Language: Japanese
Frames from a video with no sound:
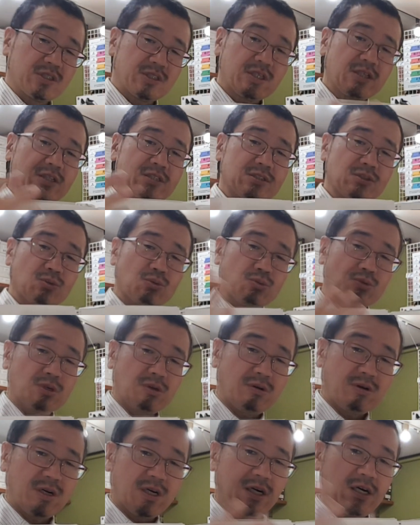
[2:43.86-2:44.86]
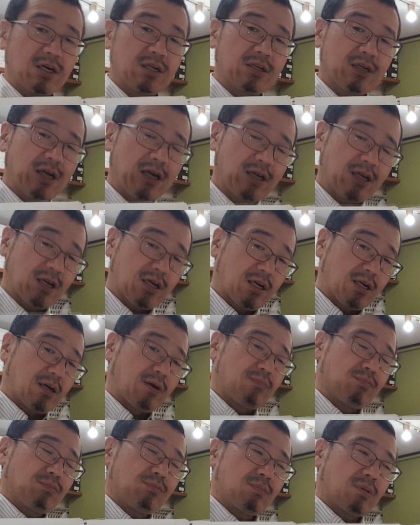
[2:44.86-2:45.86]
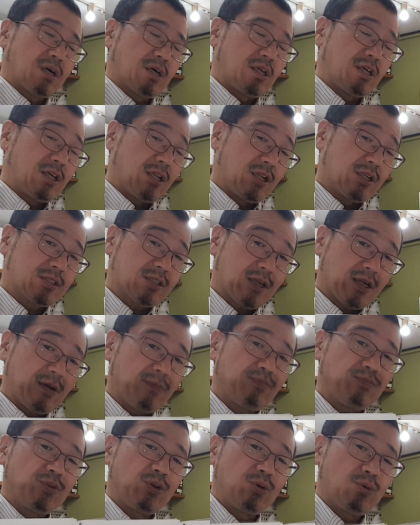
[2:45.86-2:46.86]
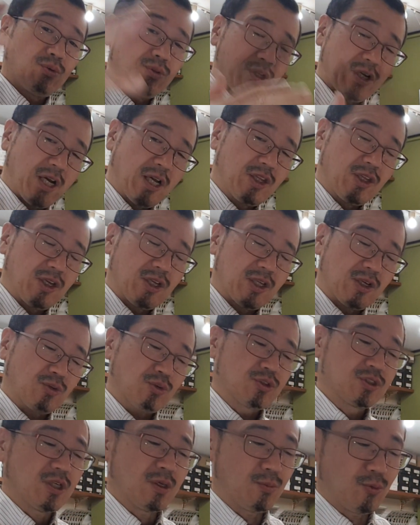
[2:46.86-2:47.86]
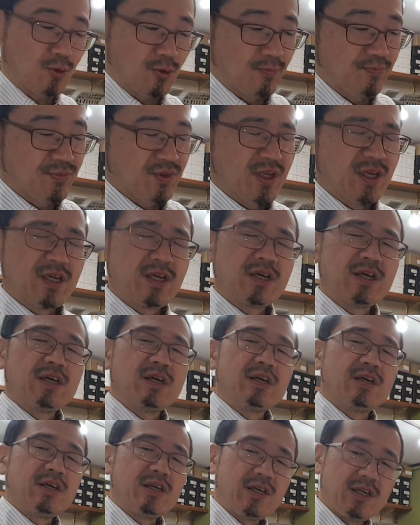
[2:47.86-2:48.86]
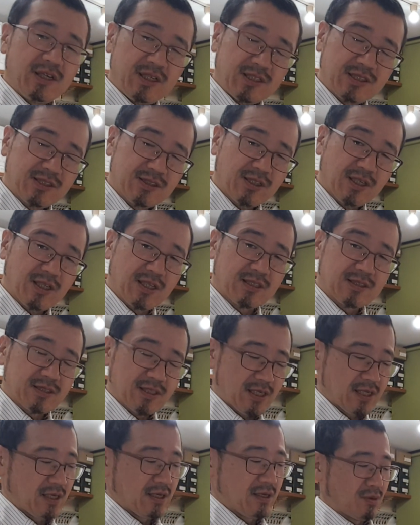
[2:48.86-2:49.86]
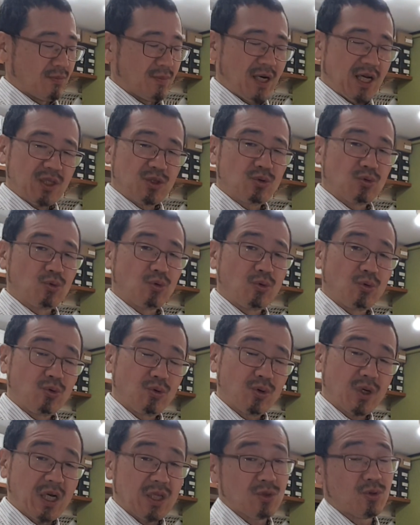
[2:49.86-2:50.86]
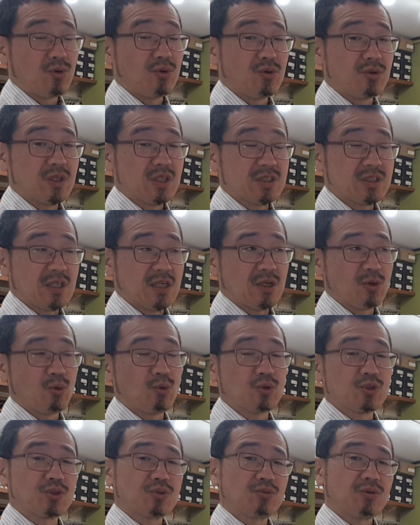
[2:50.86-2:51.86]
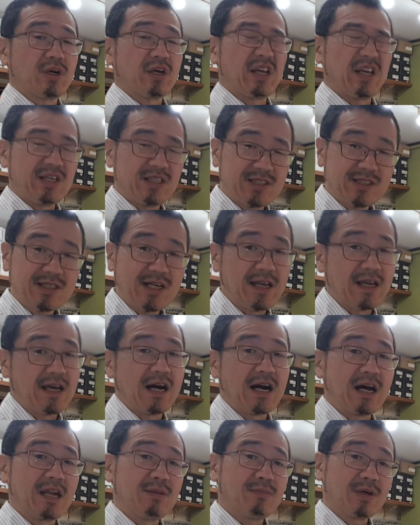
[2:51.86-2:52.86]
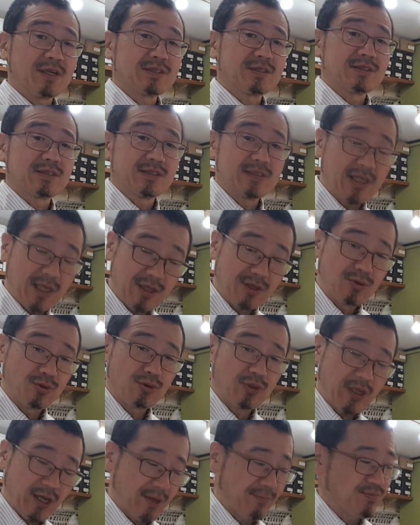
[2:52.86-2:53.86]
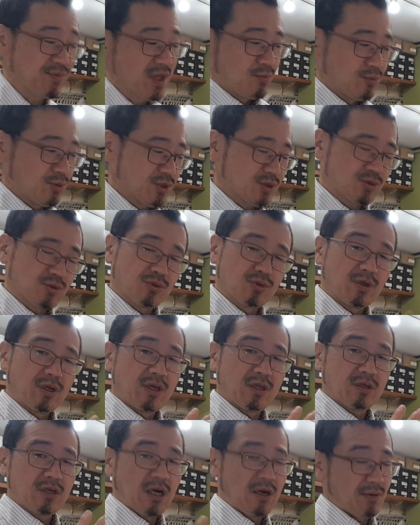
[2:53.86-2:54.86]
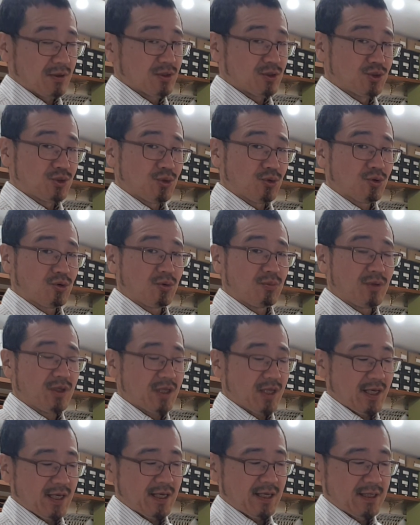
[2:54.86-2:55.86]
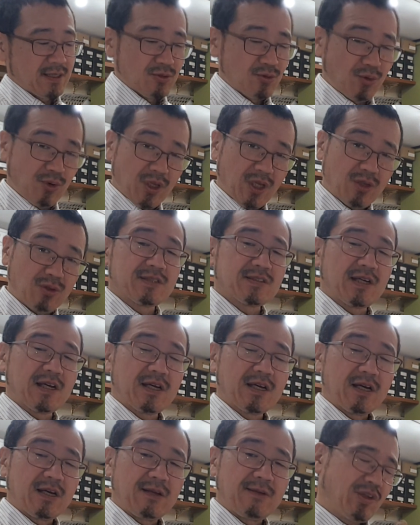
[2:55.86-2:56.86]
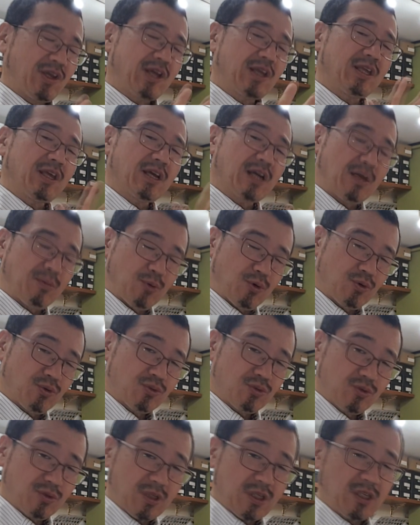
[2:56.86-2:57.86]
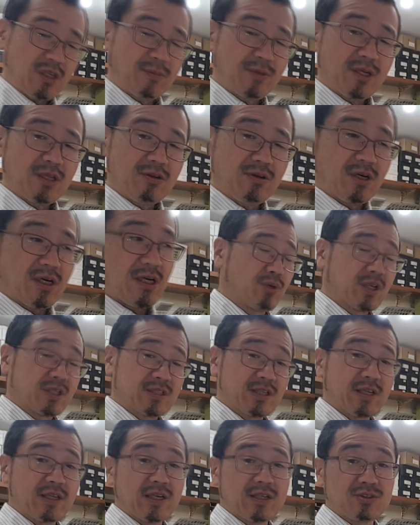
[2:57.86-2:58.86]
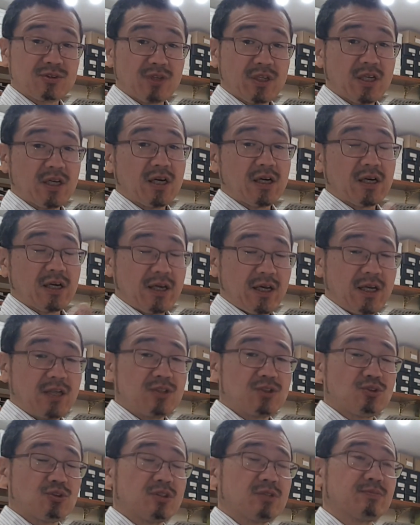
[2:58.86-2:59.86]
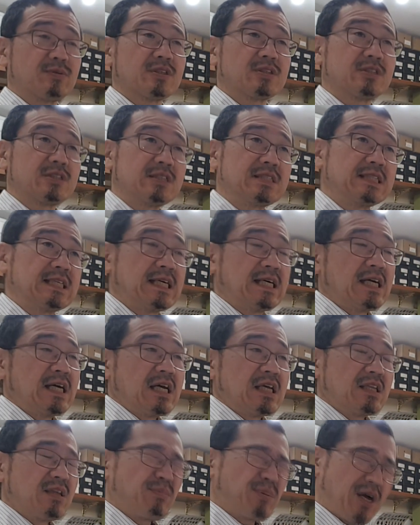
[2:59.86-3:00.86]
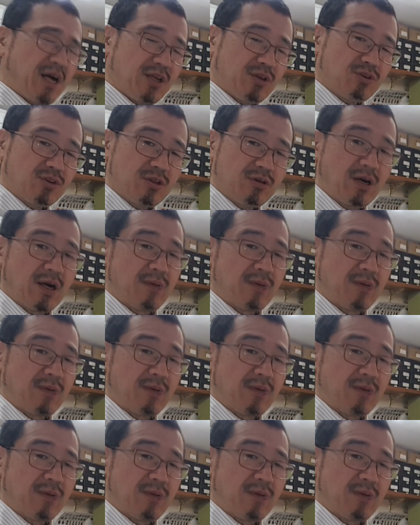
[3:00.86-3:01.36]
実際にですね、この革が海外から、まあ、イギリスから日本に入ってきたとしても、品質がですね、前と同様かというですね、保証は一切ありませんので、もしその、え川の状況を見て、これだと再開できないかもとなった場合には、受付停止の期間が延長しますし、で、場合によって